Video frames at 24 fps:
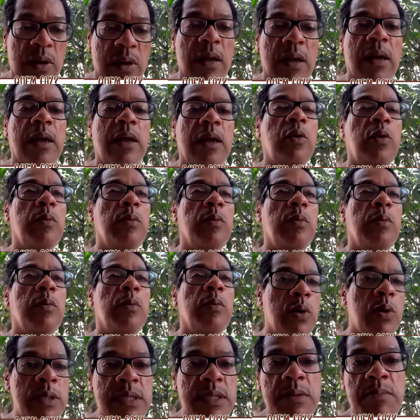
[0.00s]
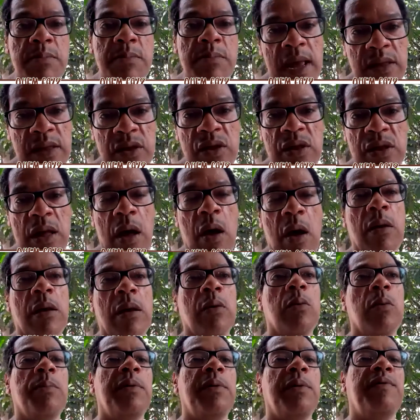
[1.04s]
Eu tomei dois semestres de aula com o
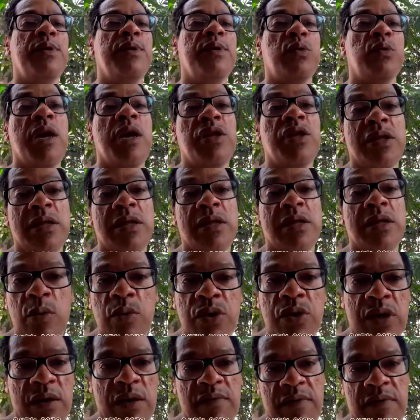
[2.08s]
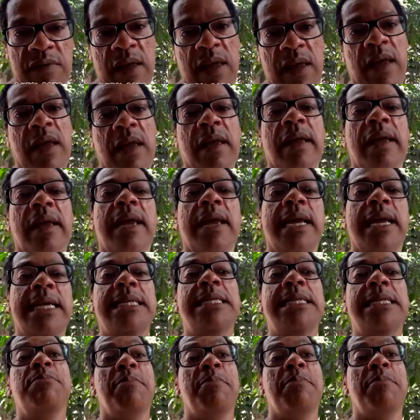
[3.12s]
professor Reginaldo Xavier, esse
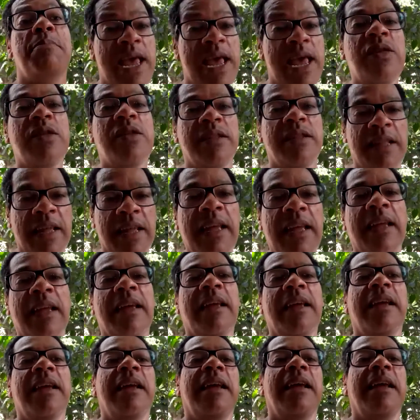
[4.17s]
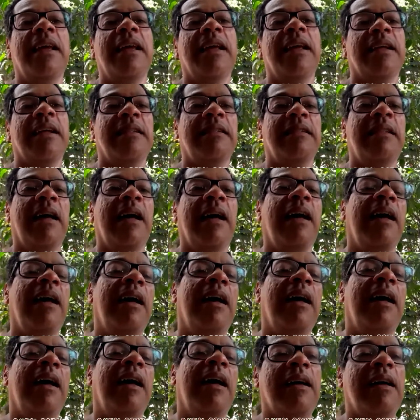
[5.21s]
mestre, né,
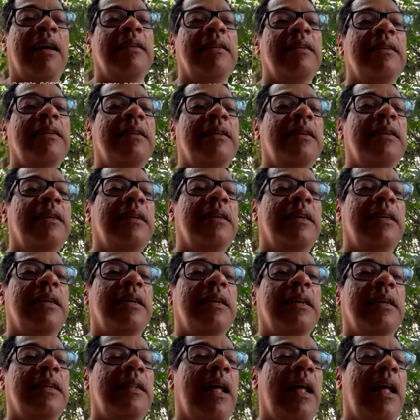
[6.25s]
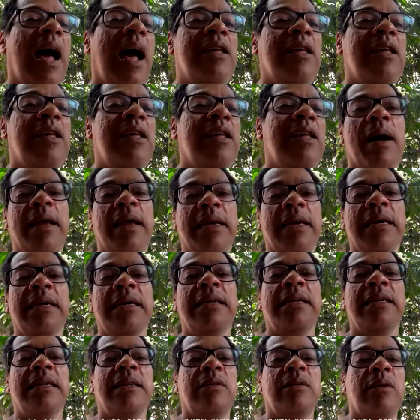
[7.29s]
da, da arte
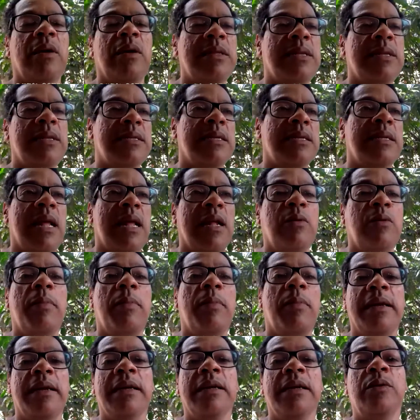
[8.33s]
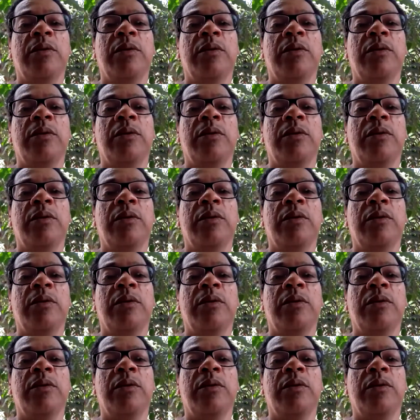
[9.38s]
paiana, do artesanato paiano,